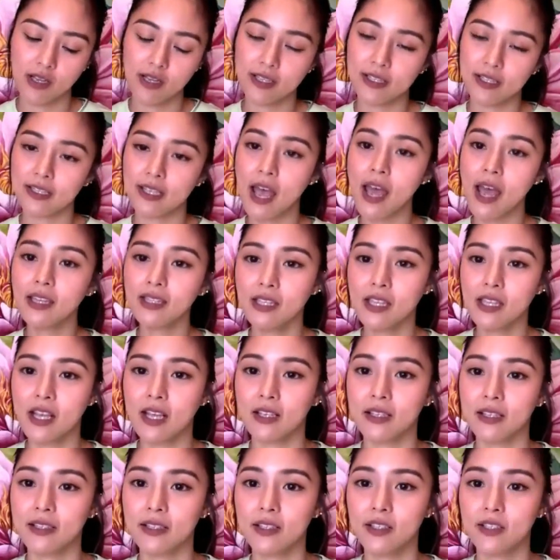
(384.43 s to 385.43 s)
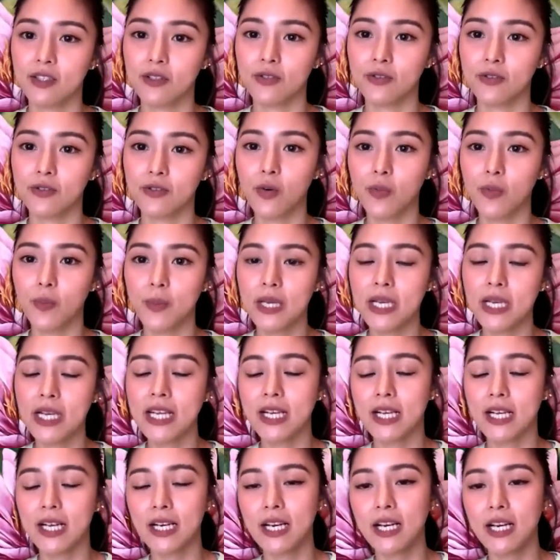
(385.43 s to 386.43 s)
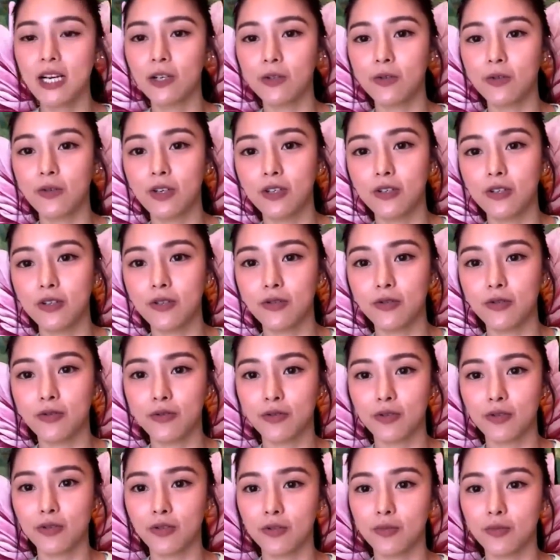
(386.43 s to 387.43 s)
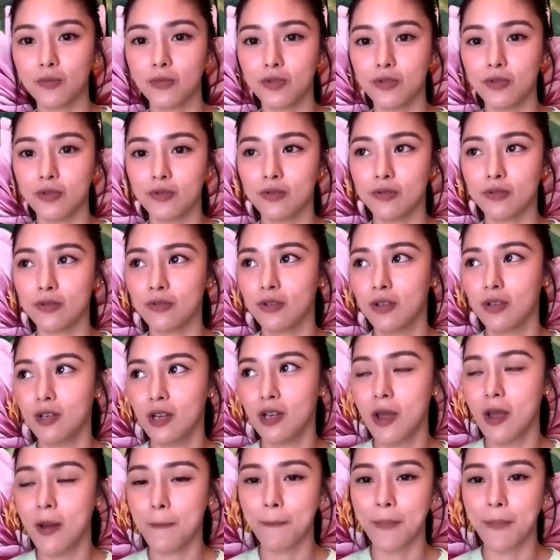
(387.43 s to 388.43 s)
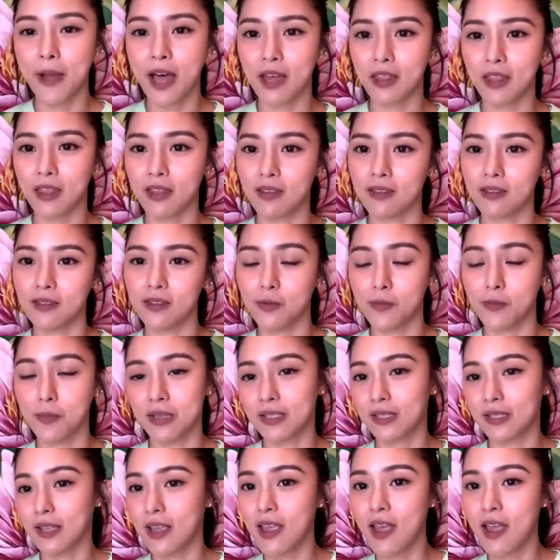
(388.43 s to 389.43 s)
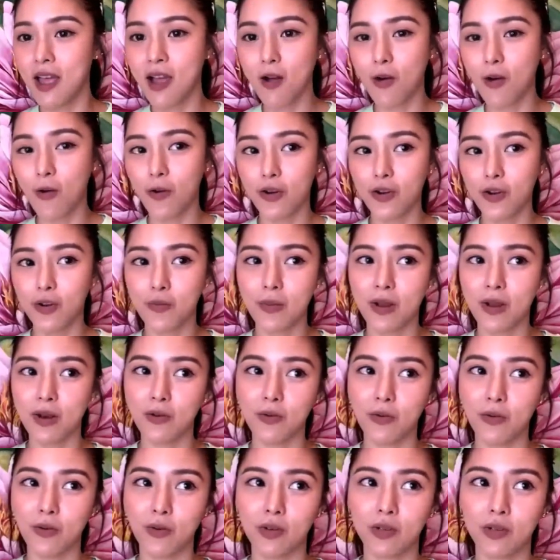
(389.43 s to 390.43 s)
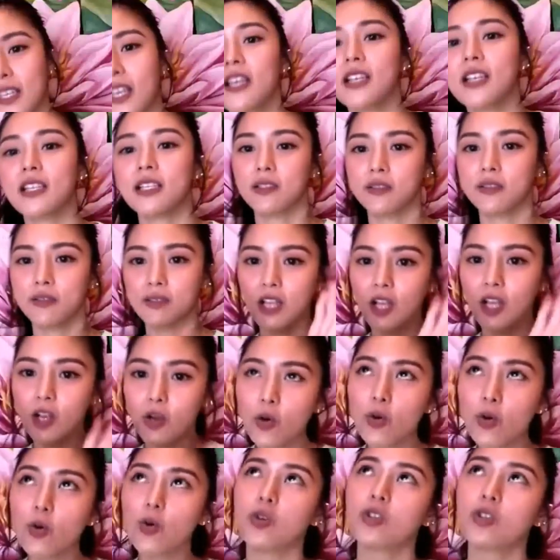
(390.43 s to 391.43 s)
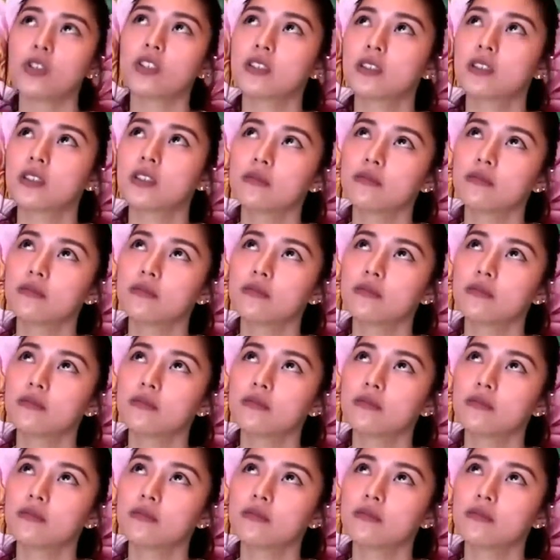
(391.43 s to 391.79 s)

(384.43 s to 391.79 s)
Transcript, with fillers: sadness. So, pili ka lang kung ano yung gusto mong path. Yung masaya or yung malungkot. Yes, nalungkot.